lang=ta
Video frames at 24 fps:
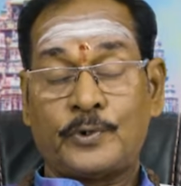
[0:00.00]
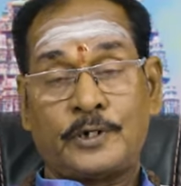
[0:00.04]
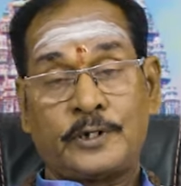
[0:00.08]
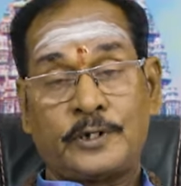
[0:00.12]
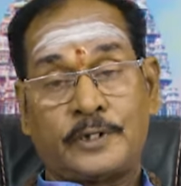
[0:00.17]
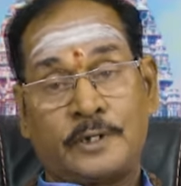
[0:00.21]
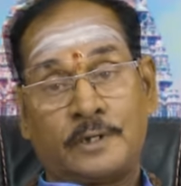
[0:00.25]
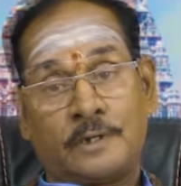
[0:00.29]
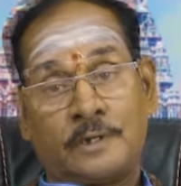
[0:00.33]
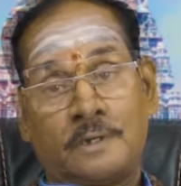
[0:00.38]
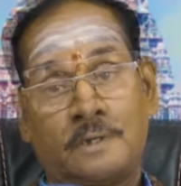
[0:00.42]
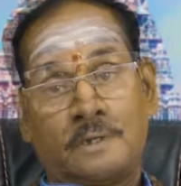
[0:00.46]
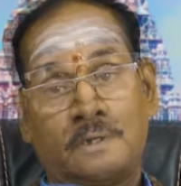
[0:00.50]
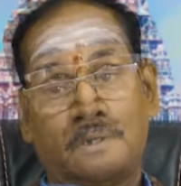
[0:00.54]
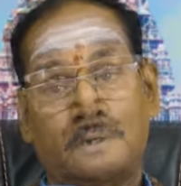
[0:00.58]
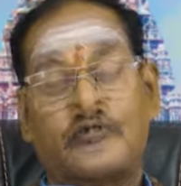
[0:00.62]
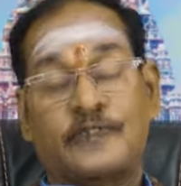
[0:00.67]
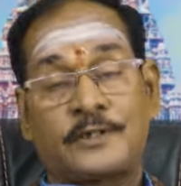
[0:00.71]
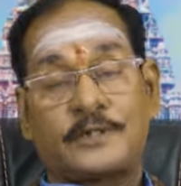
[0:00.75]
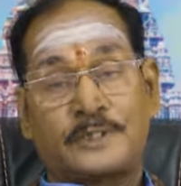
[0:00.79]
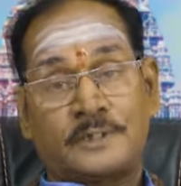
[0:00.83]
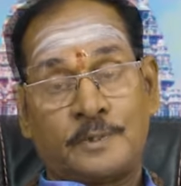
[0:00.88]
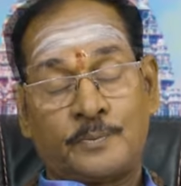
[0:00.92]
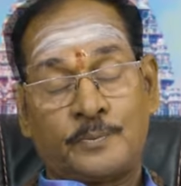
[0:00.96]
பார்க்கிறார்
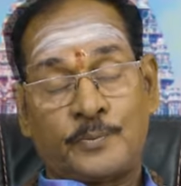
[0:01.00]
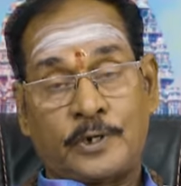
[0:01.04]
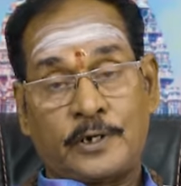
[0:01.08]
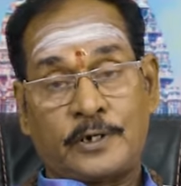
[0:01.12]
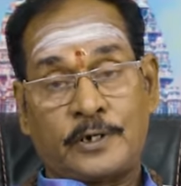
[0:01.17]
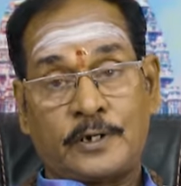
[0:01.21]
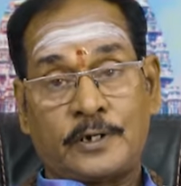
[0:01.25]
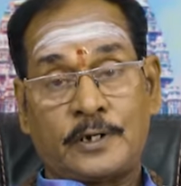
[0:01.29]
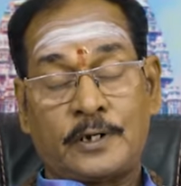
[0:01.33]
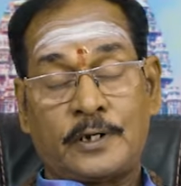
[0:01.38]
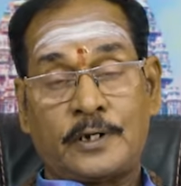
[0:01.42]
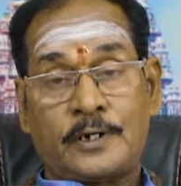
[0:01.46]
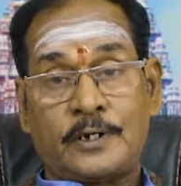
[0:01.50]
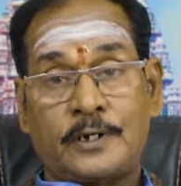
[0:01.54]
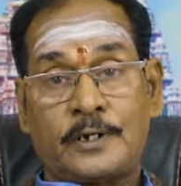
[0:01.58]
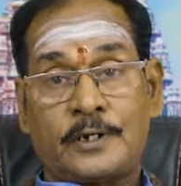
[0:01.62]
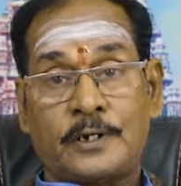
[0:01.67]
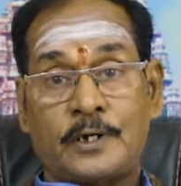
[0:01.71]
விருச்சிகத்தை பார்க்கறனால